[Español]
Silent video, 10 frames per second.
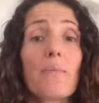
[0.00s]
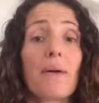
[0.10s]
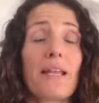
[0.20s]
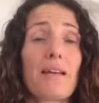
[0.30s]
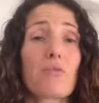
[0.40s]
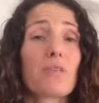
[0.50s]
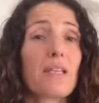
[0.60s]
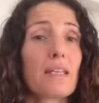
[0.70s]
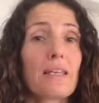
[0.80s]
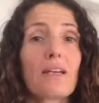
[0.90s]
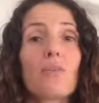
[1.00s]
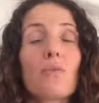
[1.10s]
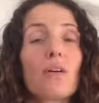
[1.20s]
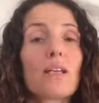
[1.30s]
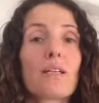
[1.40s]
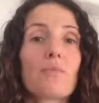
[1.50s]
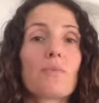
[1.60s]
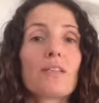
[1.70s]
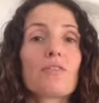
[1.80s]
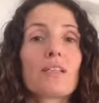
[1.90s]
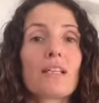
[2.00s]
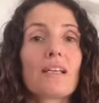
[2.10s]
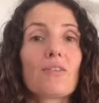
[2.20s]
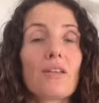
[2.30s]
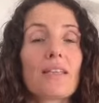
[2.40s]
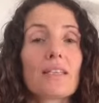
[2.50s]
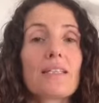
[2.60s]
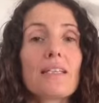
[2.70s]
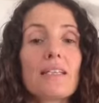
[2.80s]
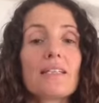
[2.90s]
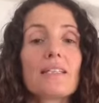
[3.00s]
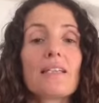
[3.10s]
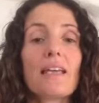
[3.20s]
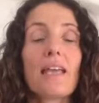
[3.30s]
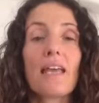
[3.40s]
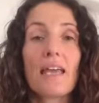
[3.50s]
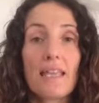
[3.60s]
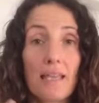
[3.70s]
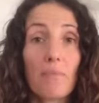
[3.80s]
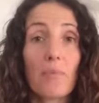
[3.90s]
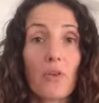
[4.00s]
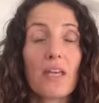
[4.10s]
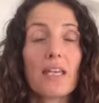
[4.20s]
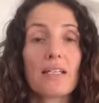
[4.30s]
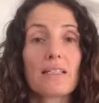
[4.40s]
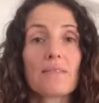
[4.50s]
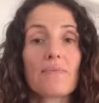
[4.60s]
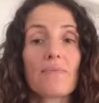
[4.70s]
para utilizarlo en cualquier momento en el que lo necesites y te empoderas